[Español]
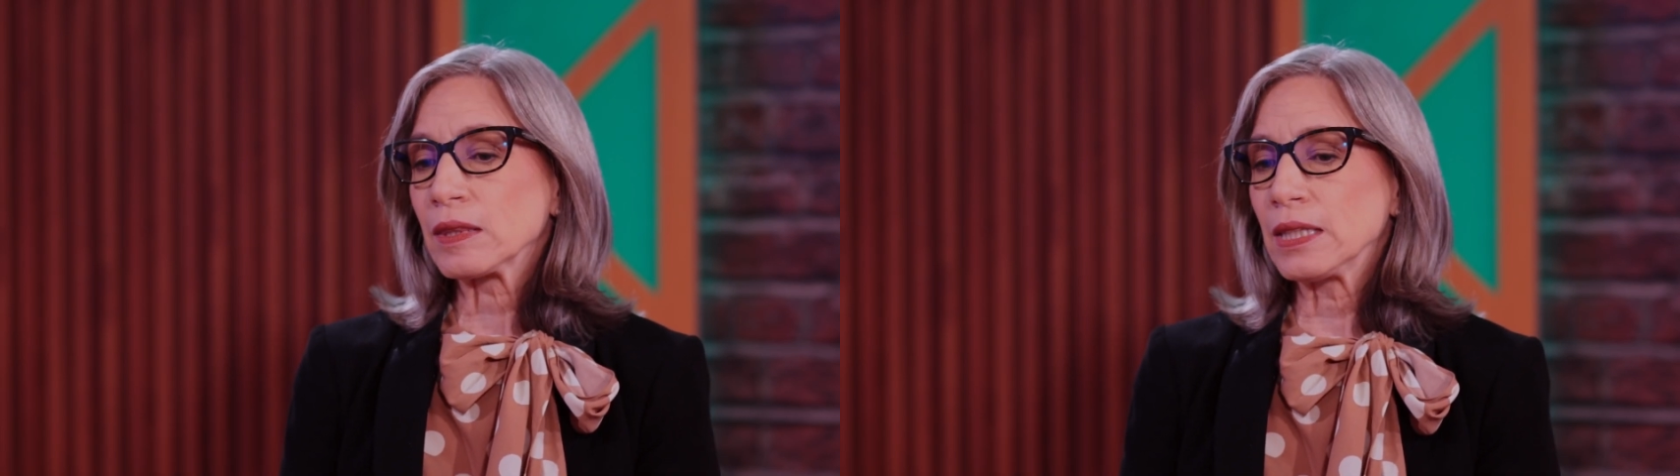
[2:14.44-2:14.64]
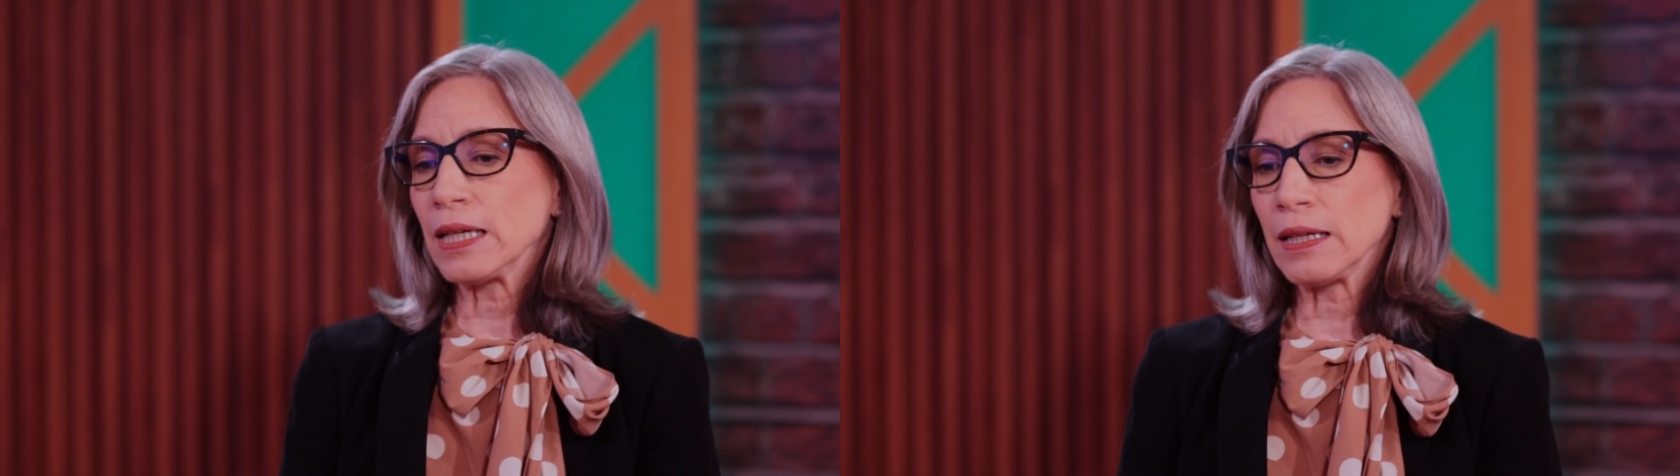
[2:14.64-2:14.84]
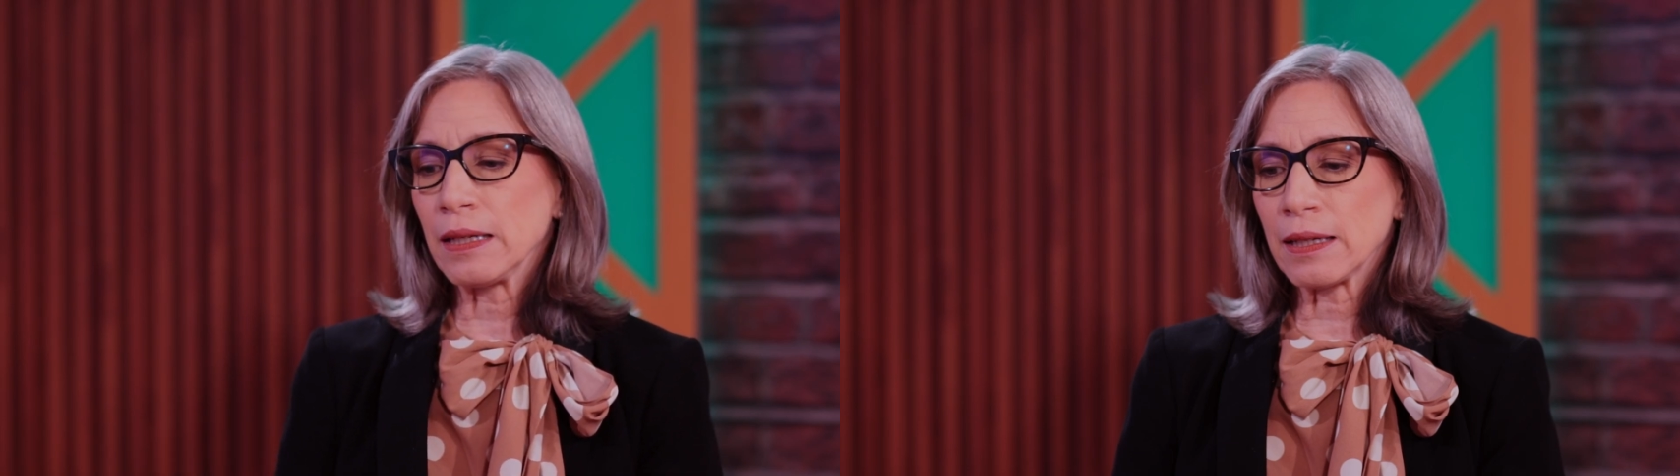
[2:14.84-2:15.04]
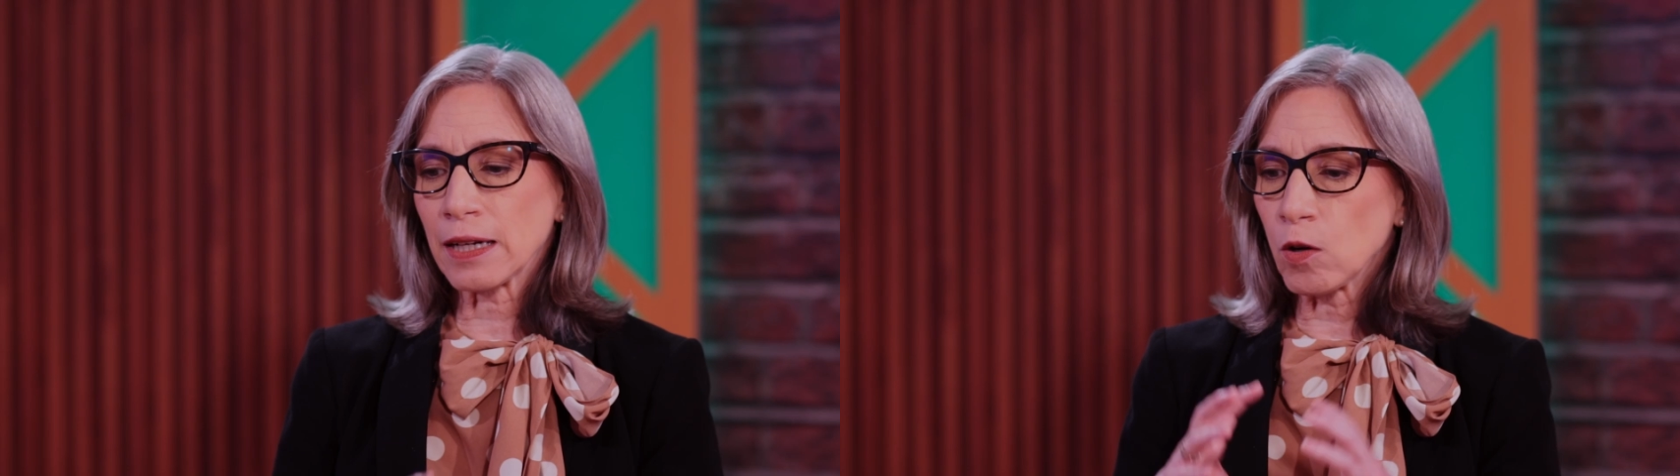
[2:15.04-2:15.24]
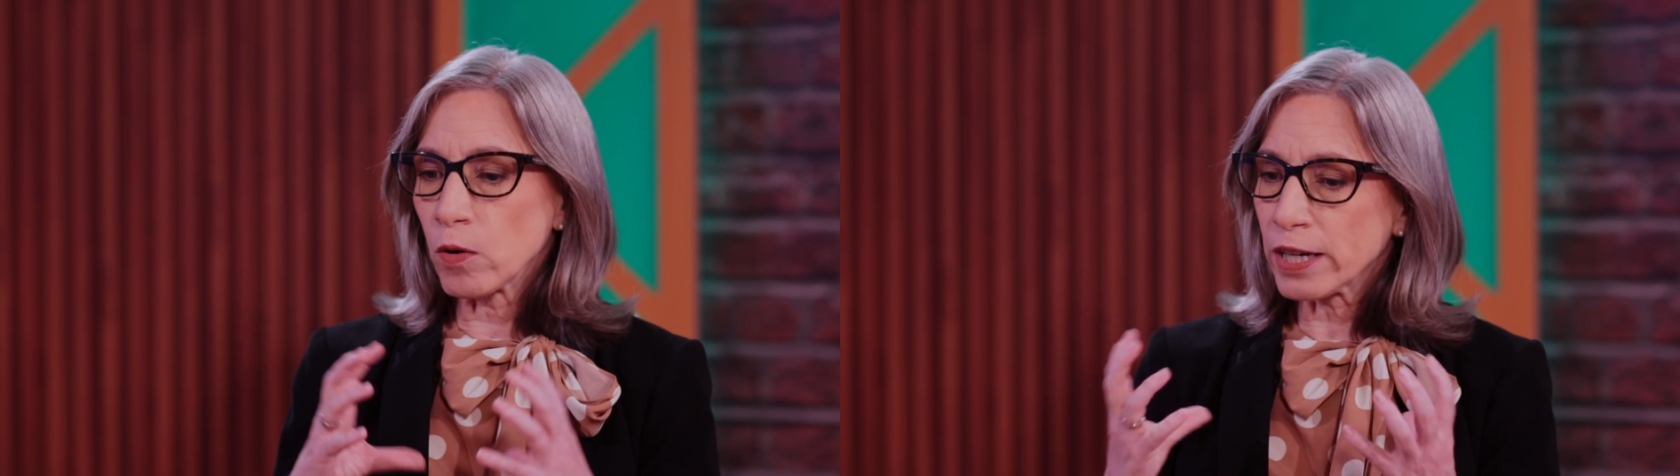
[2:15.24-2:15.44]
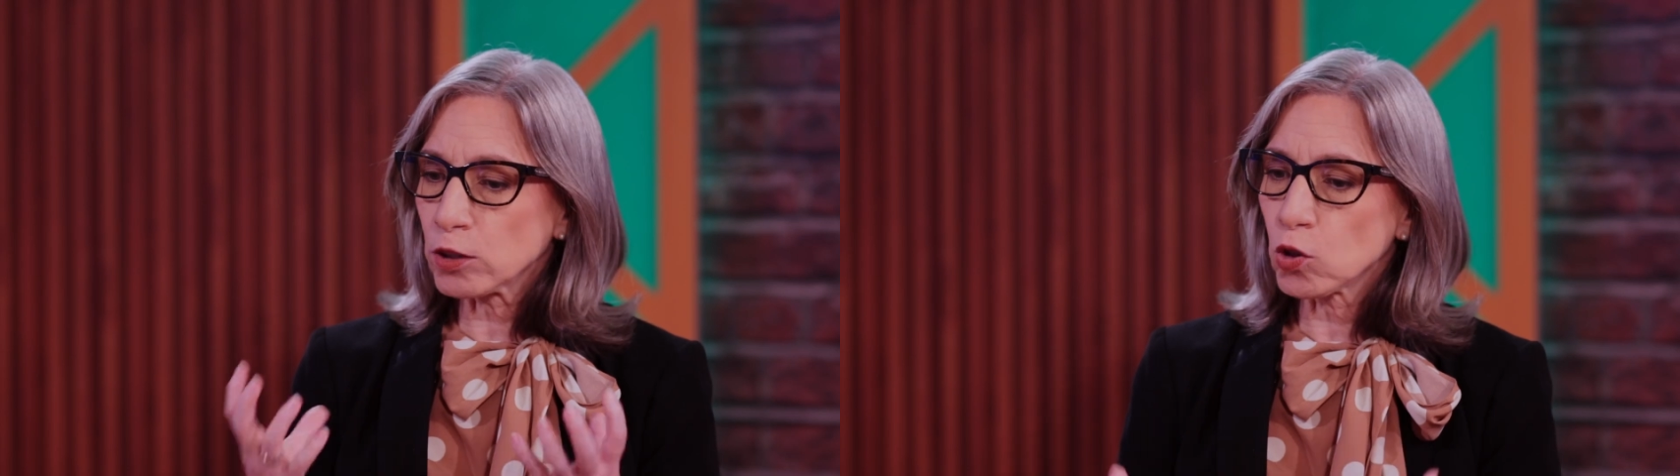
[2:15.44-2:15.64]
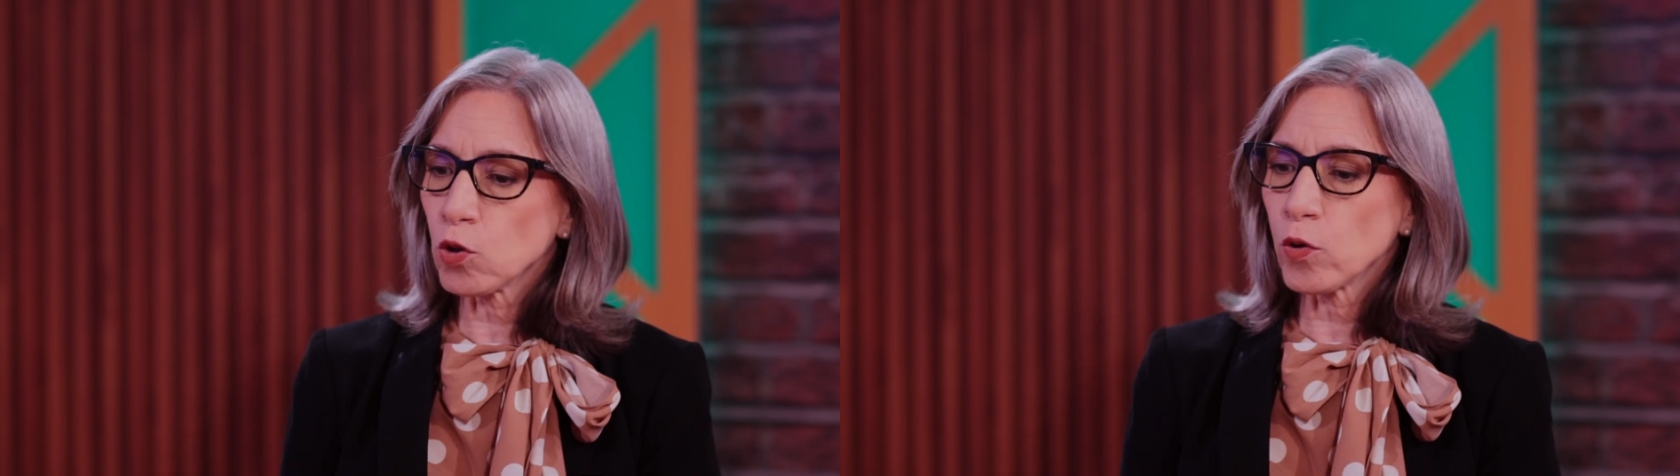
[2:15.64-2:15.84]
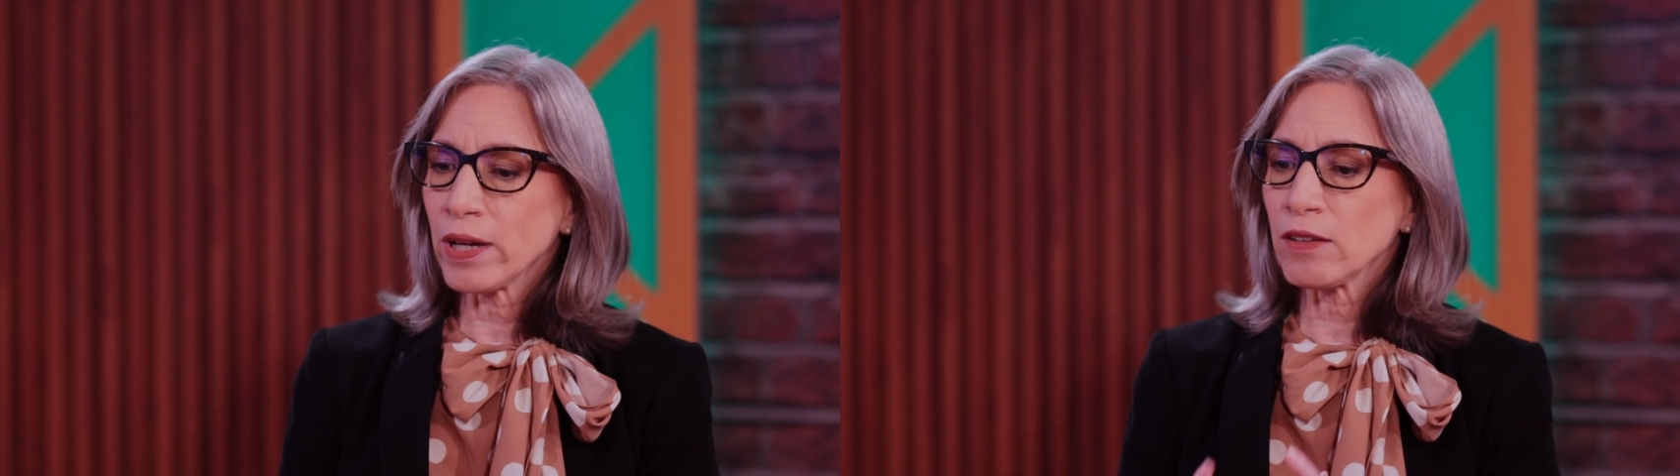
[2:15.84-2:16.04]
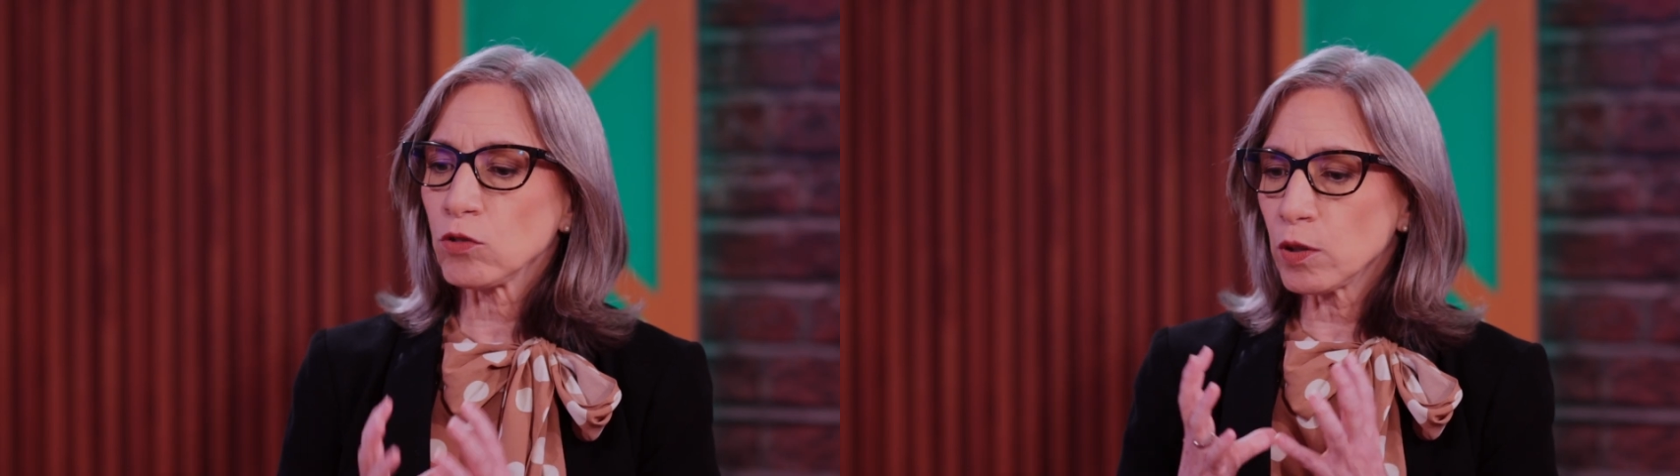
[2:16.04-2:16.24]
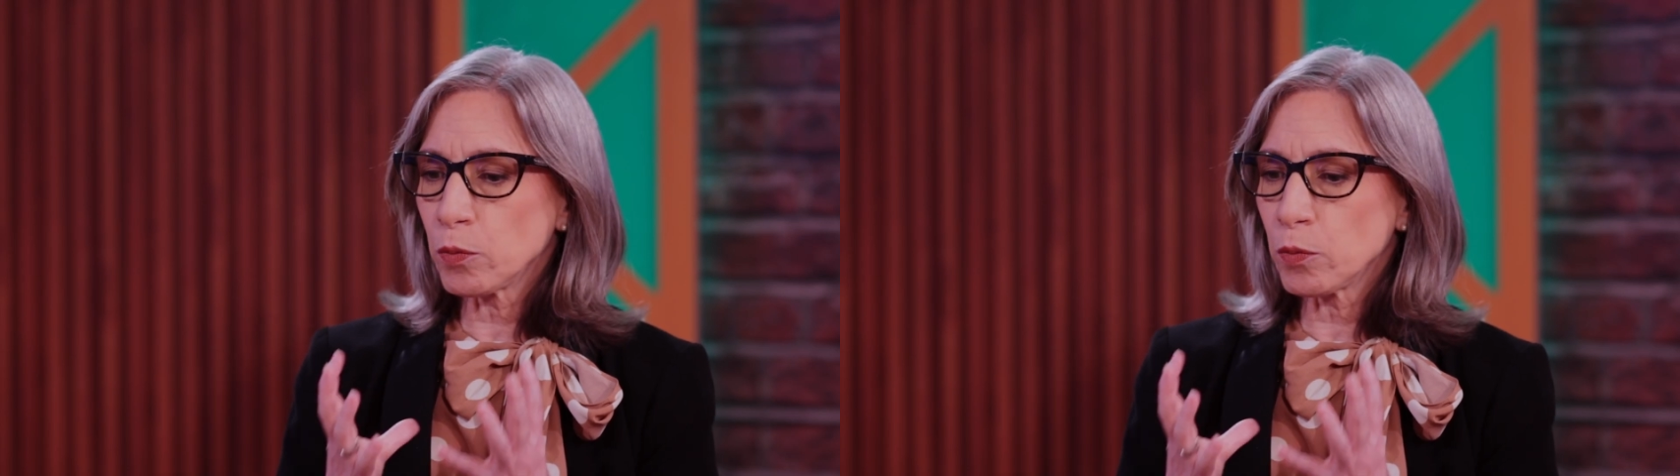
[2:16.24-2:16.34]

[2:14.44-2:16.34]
de recoger todo esto